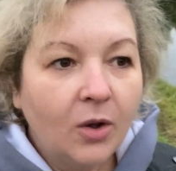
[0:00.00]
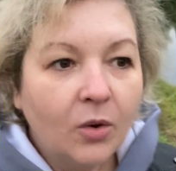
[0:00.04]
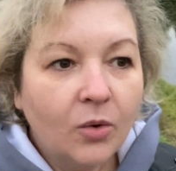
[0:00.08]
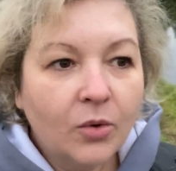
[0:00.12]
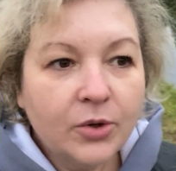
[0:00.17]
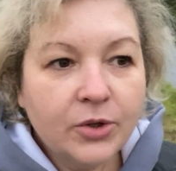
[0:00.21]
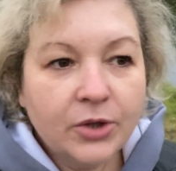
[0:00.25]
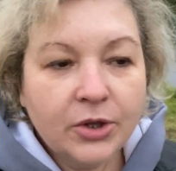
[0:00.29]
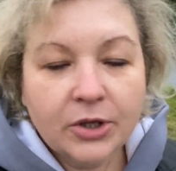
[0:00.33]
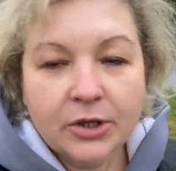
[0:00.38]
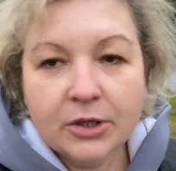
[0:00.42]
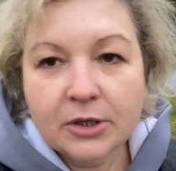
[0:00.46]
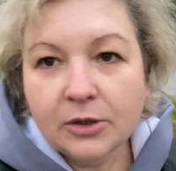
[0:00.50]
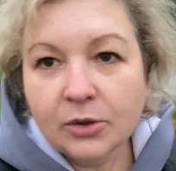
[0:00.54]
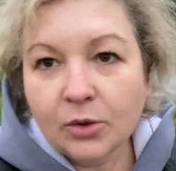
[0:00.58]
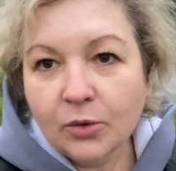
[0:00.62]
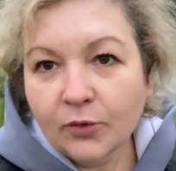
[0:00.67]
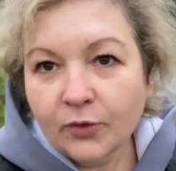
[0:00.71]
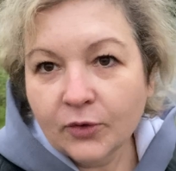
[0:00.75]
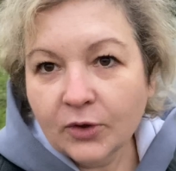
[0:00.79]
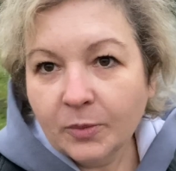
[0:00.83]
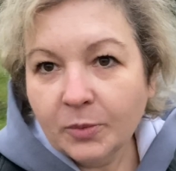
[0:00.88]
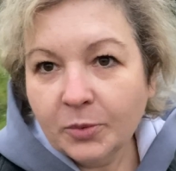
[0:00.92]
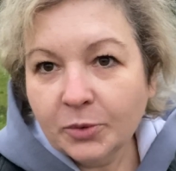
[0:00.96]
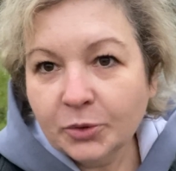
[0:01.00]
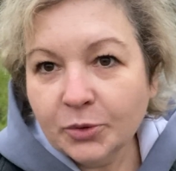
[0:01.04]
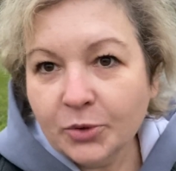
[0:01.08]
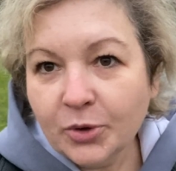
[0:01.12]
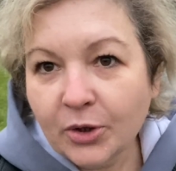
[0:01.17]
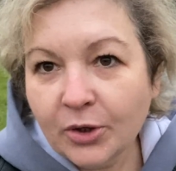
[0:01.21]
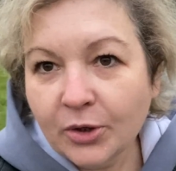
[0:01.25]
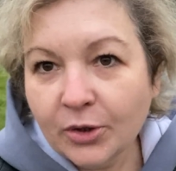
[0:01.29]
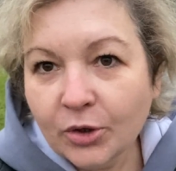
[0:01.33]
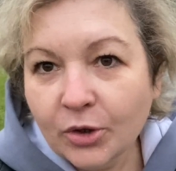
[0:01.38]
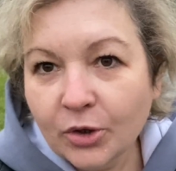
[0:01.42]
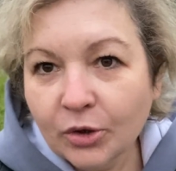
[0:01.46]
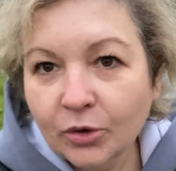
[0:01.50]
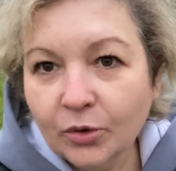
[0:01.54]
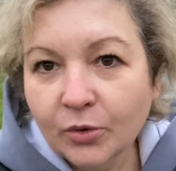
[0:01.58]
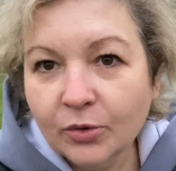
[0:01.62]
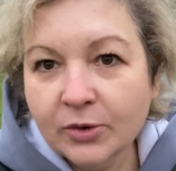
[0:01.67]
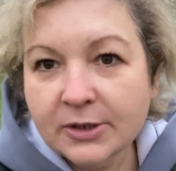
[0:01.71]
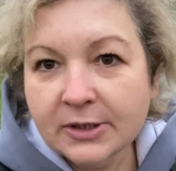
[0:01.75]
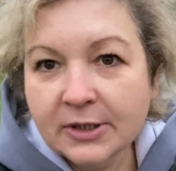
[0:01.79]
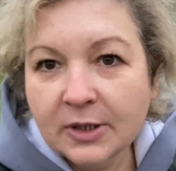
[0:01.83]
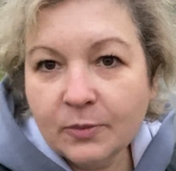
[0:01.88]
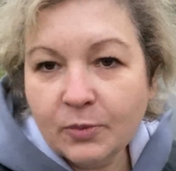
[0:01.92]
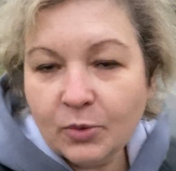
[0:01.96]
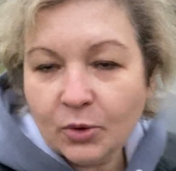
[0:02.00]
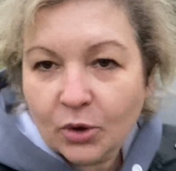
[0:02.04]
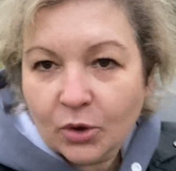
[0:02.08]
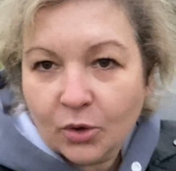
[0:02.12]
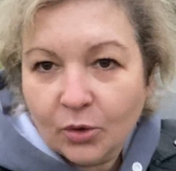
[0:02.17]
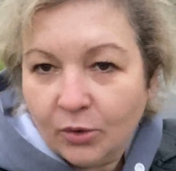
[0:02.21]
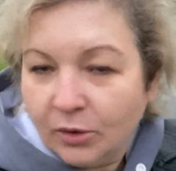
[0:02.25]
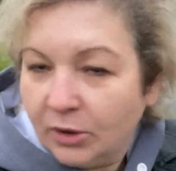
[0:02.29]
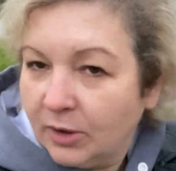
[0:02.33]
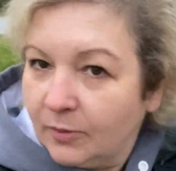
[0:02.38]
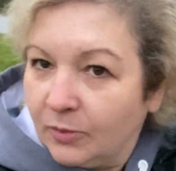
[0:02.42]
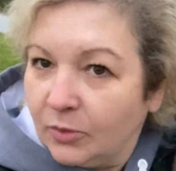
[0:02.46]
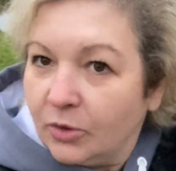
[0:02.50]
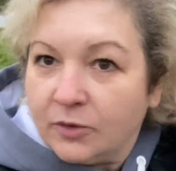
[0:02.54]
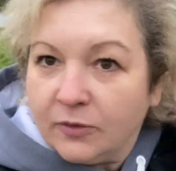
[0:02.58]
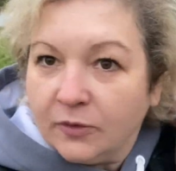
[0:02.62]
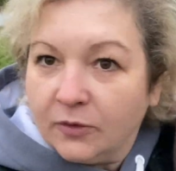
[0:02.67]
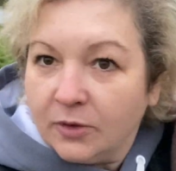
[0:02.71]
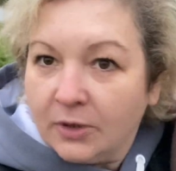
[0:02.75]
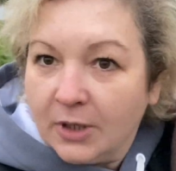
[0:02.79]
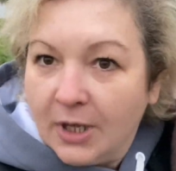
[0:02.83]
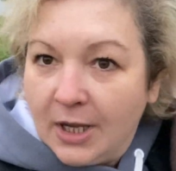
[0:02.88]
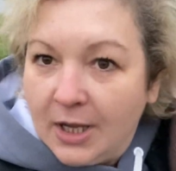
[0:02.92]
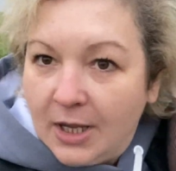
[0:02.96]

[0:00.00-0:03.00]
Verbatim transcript: Очень ловко получилось, что он с капюшоном, то есть вот